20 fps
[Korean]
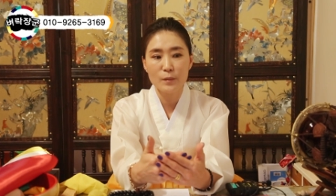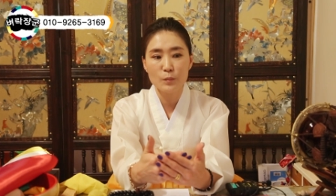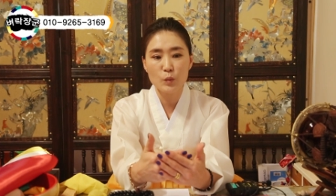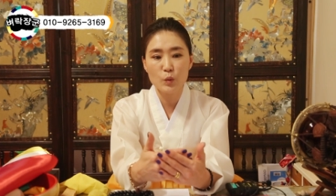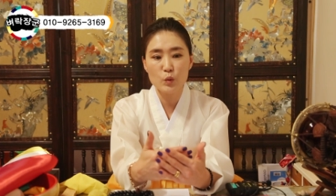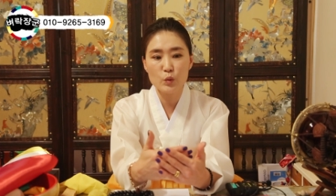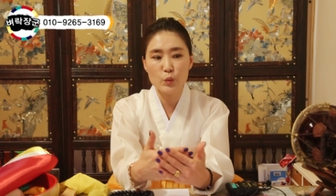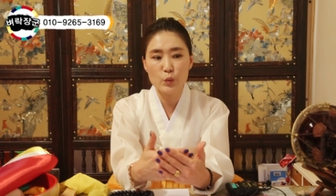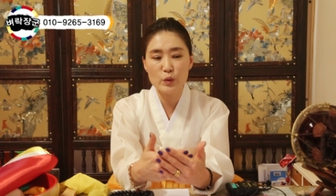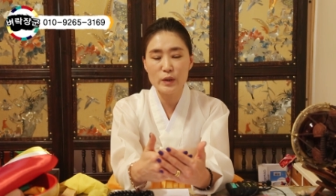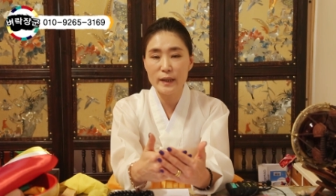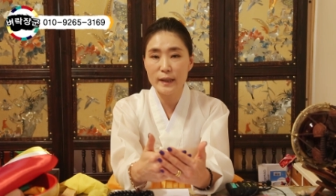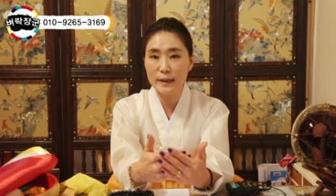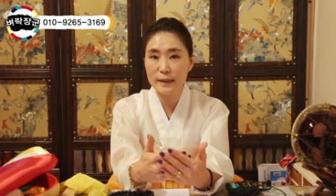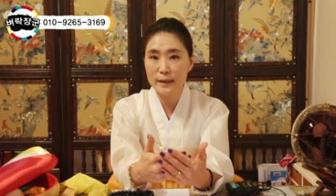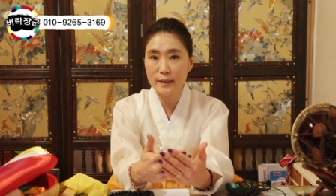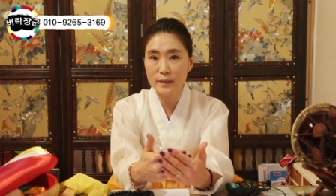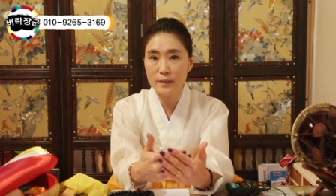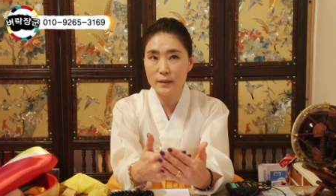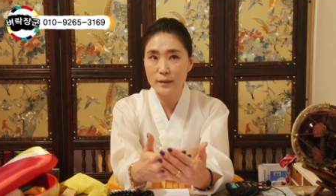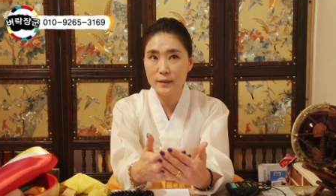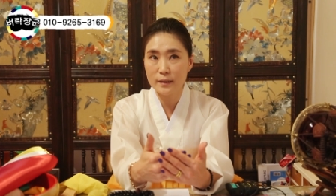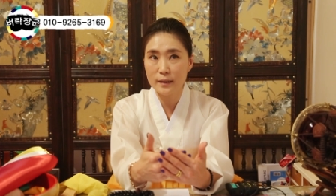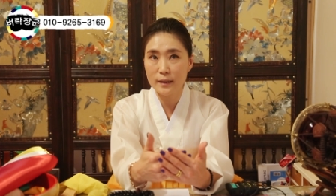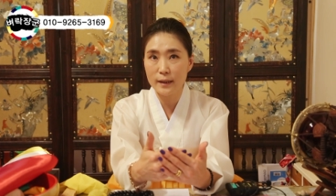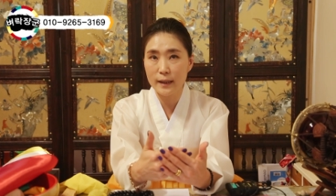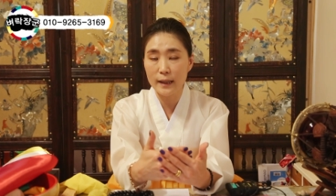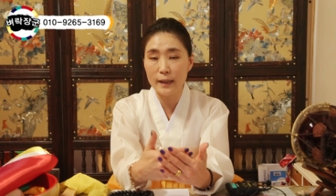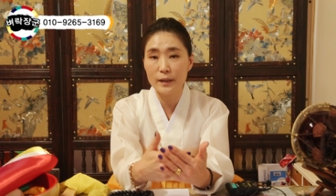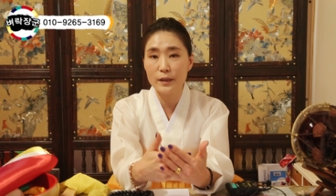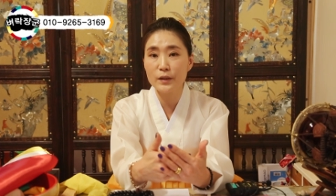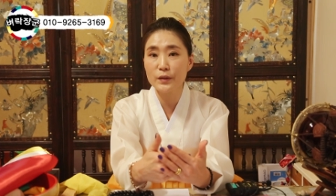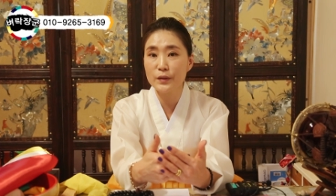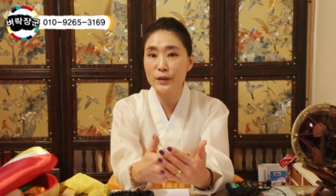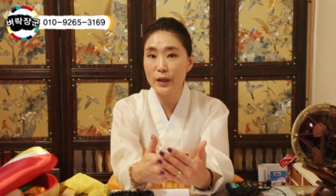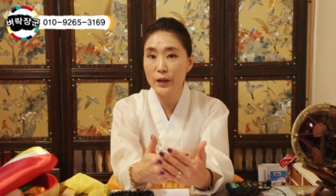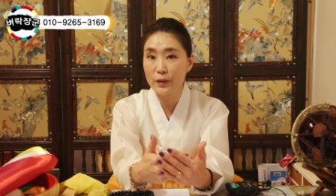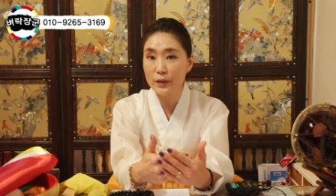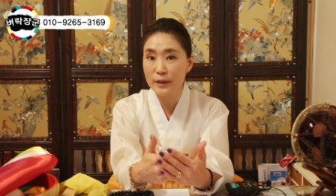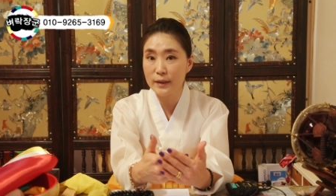뭐 조상에
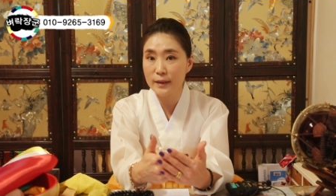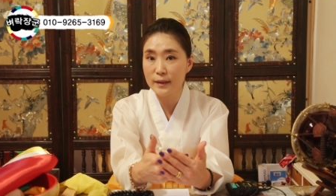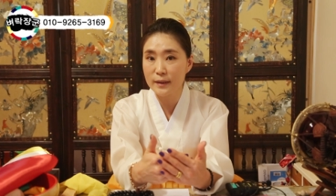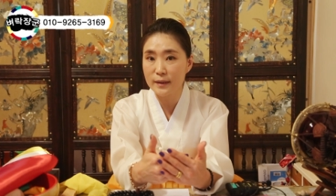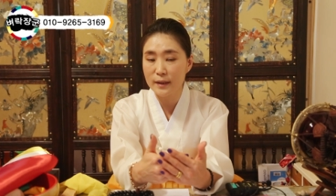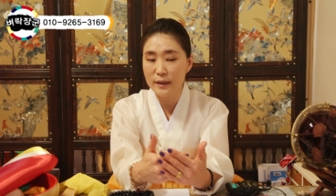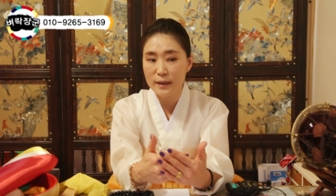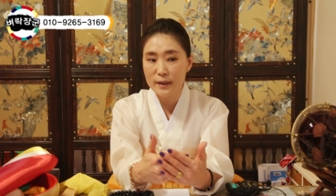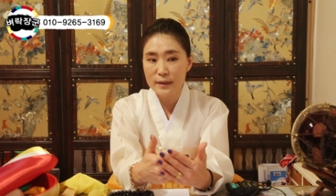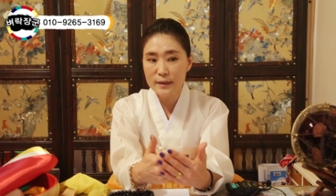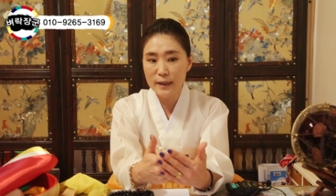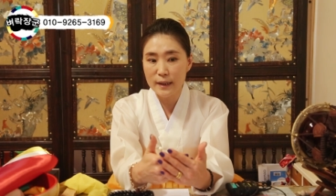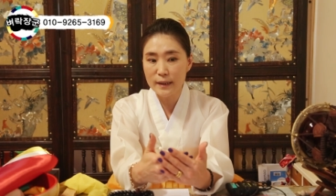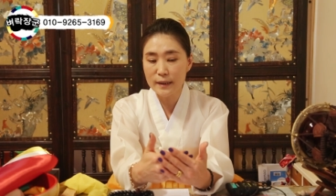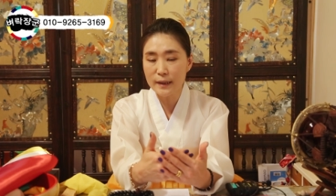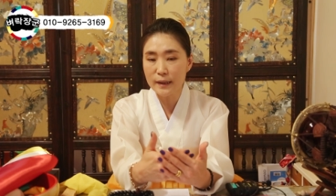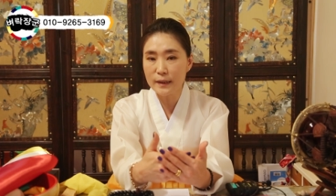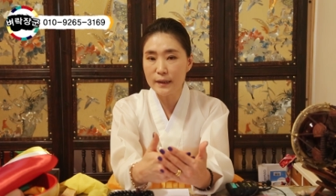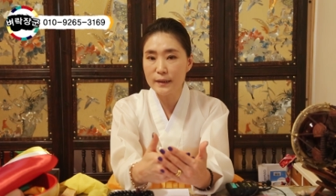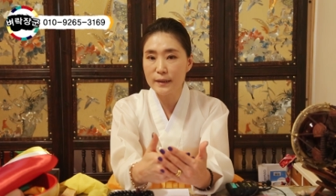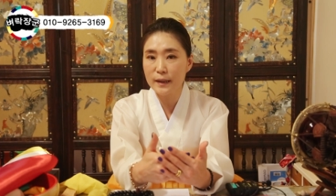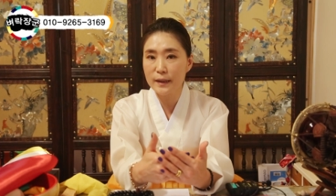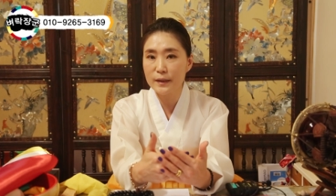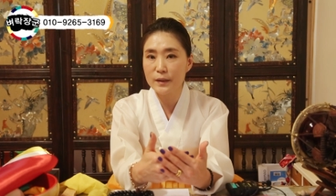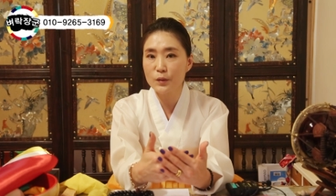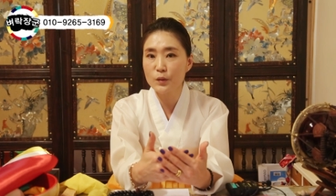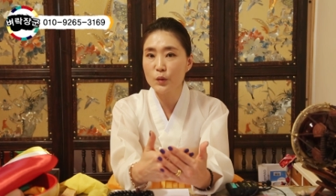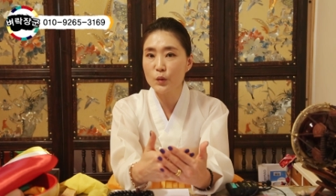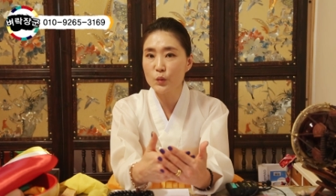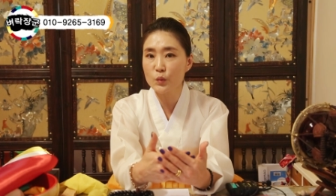관련되어 있는 산탈이나 이런